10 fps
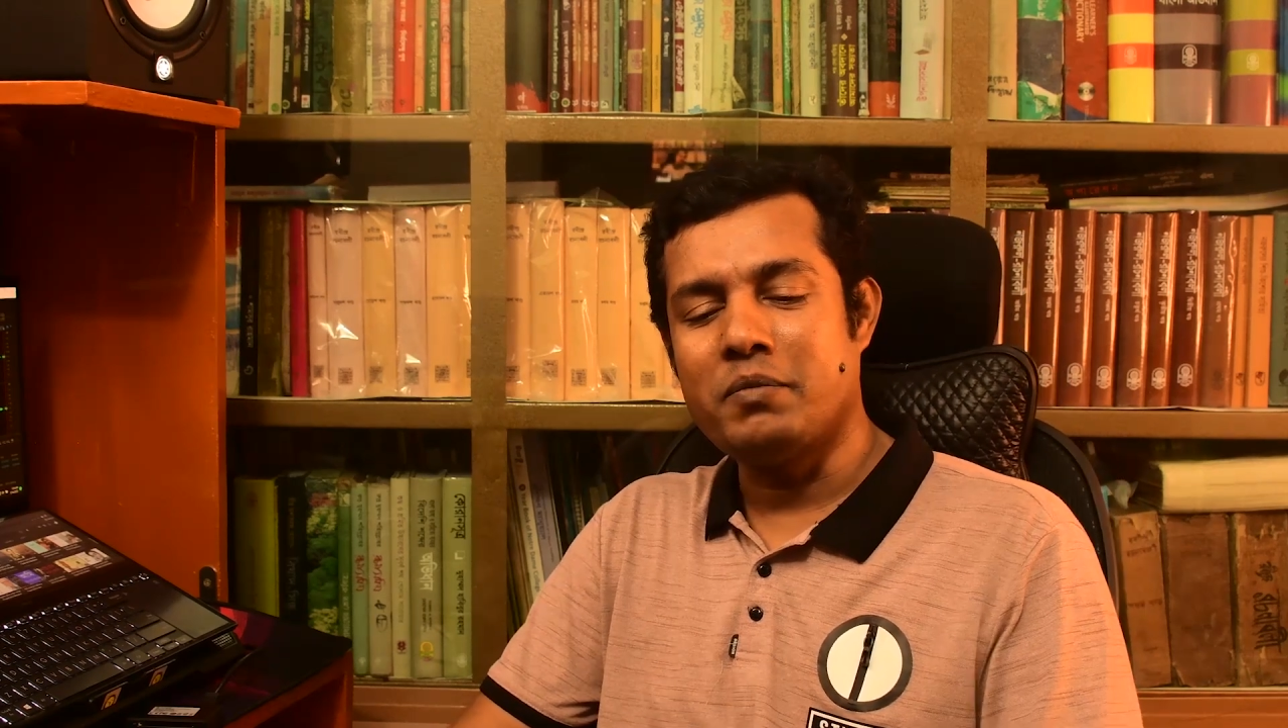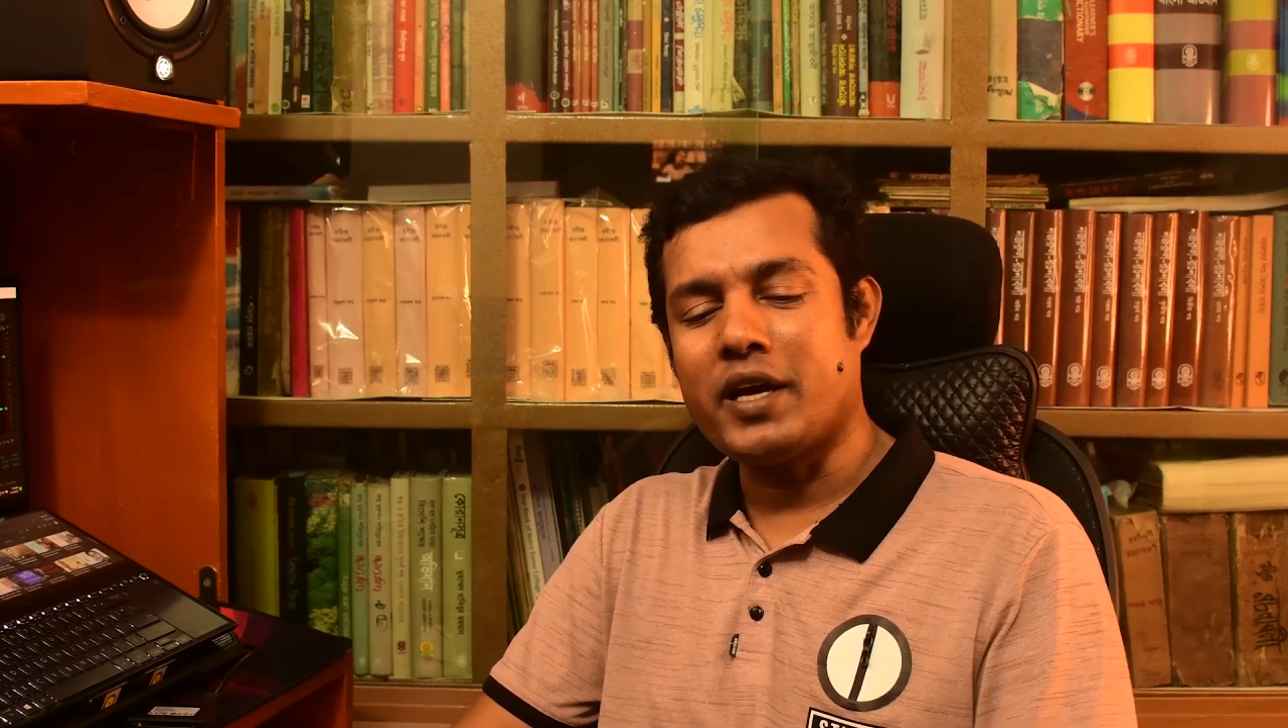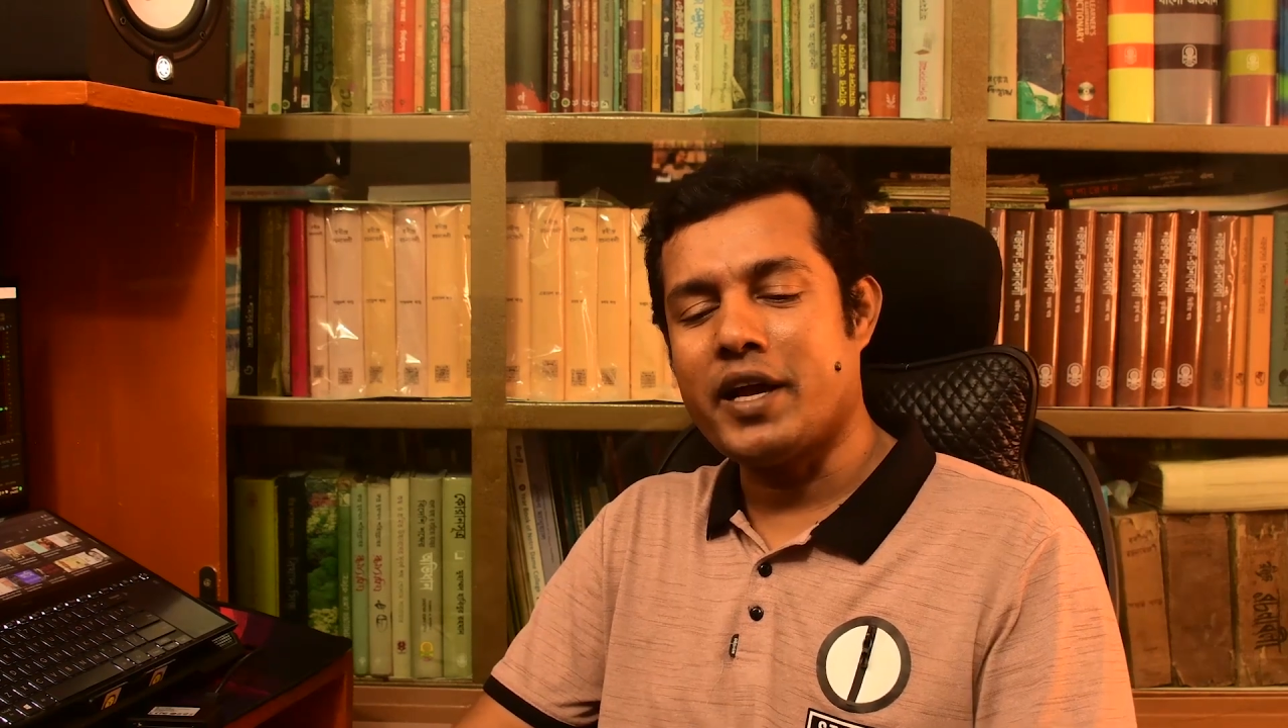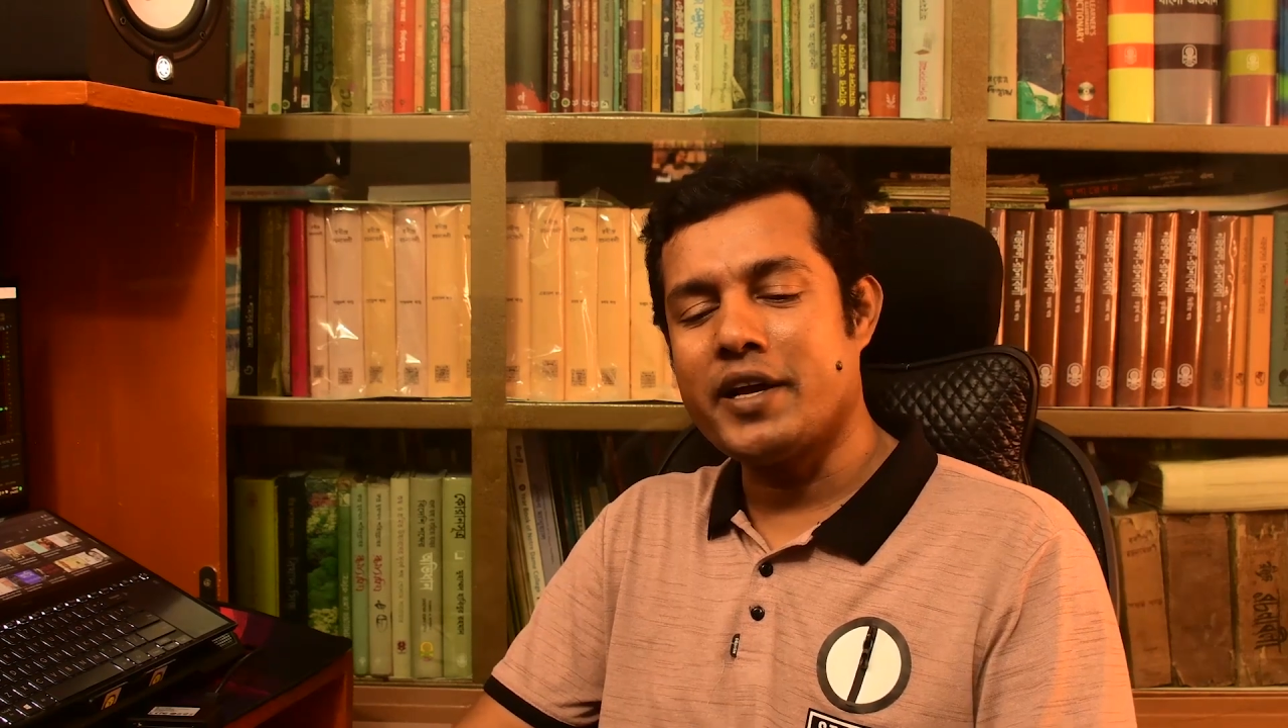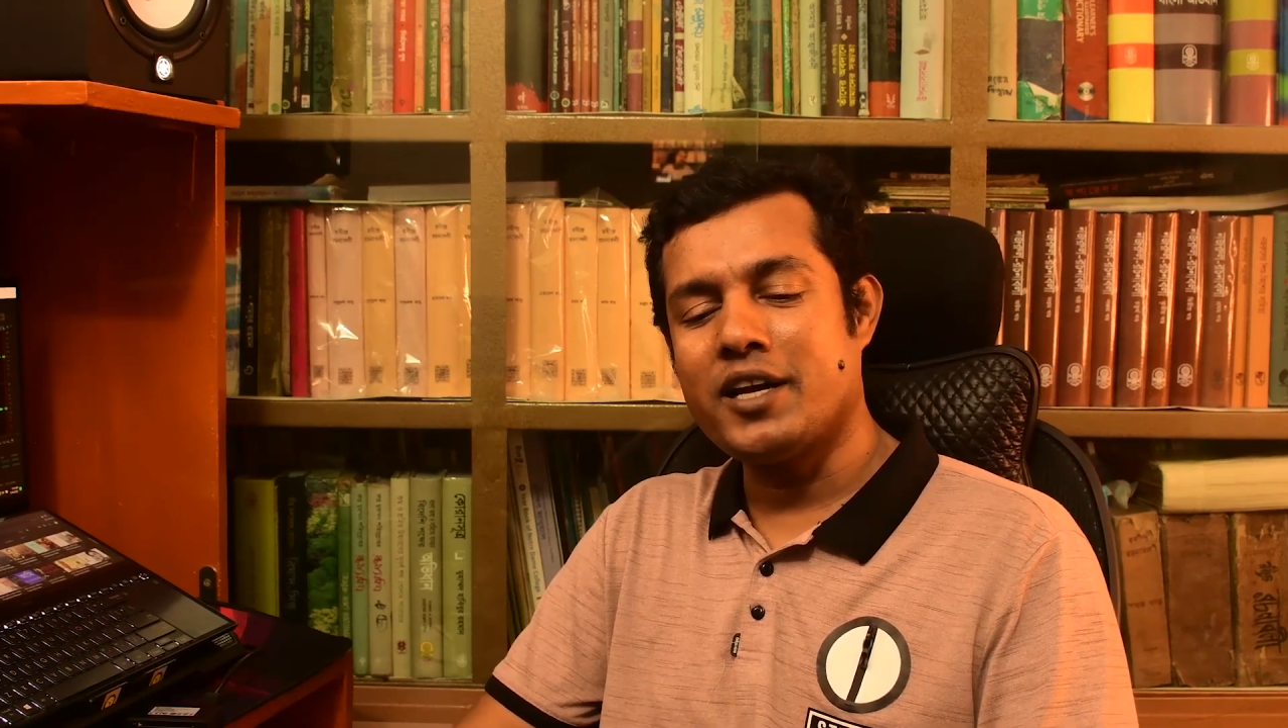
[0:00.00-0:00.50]

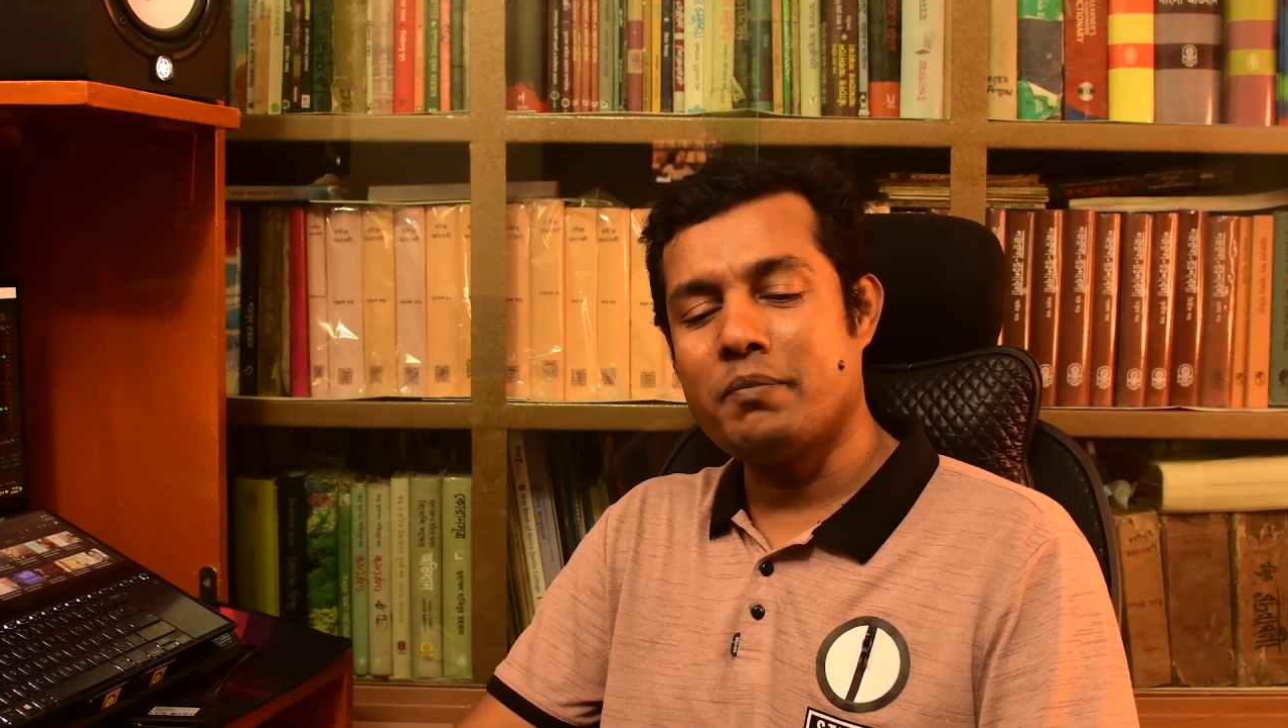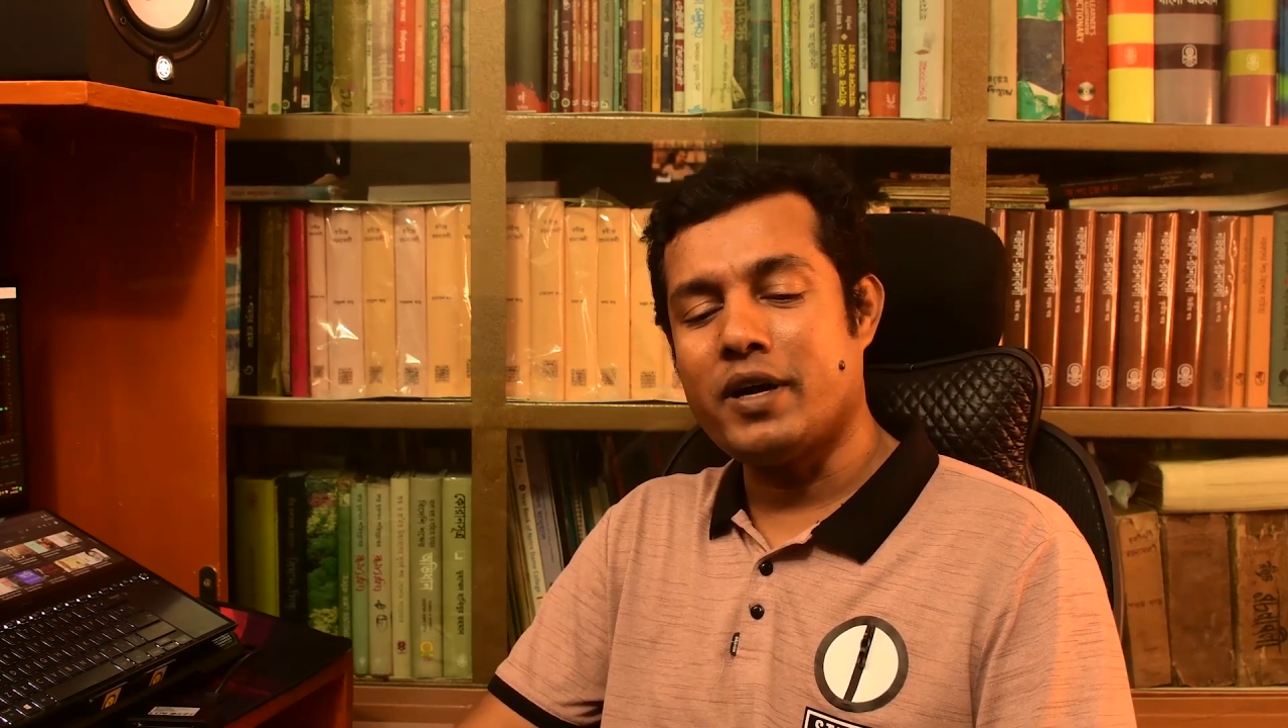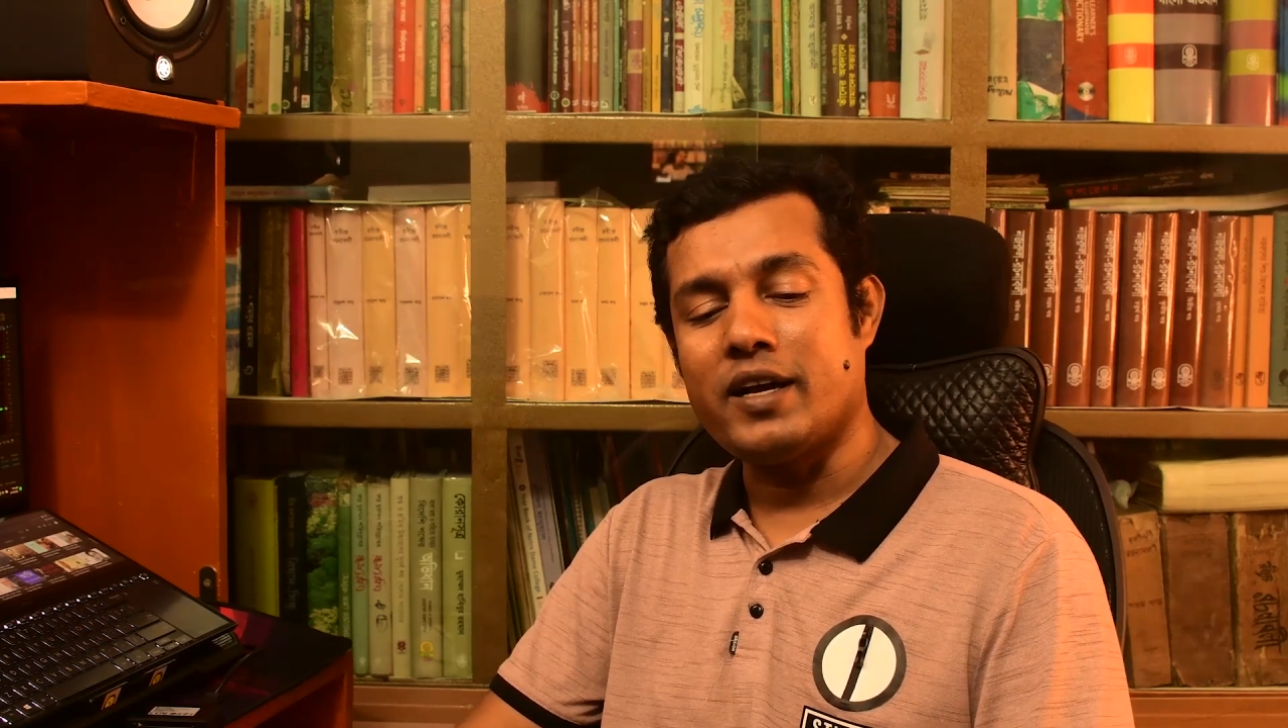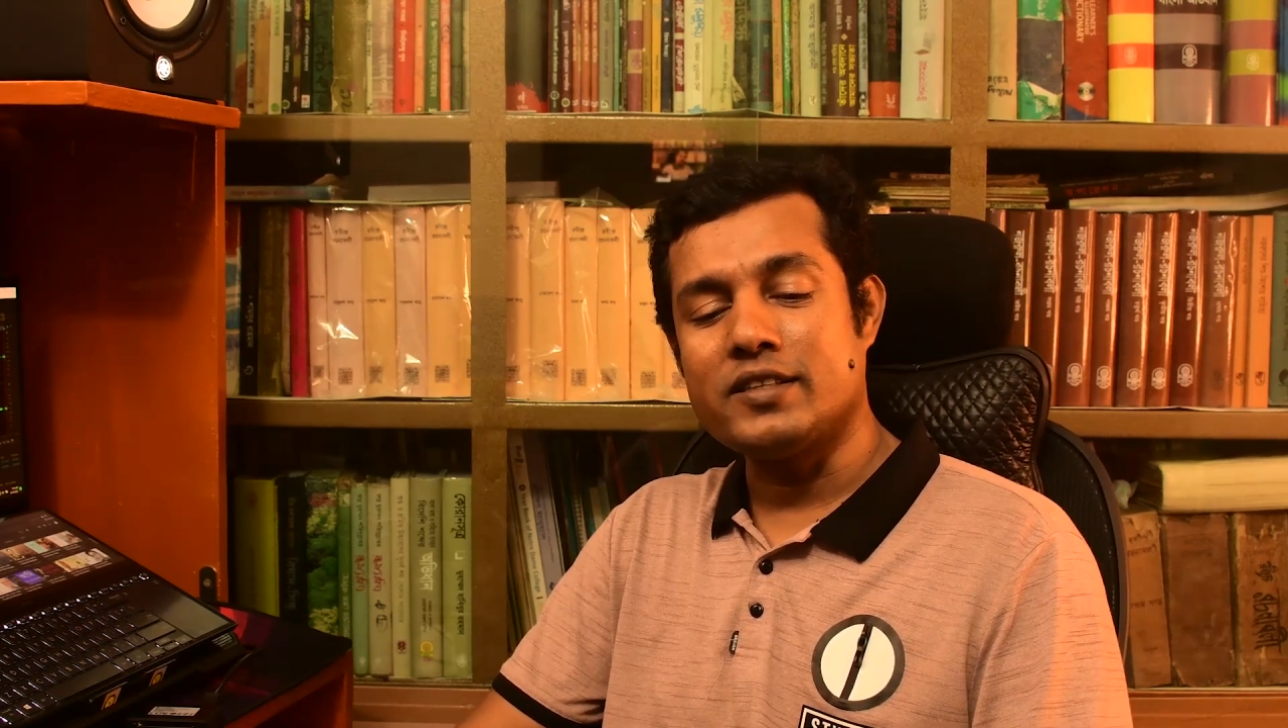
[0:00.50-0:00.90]
বাড়ায় না পা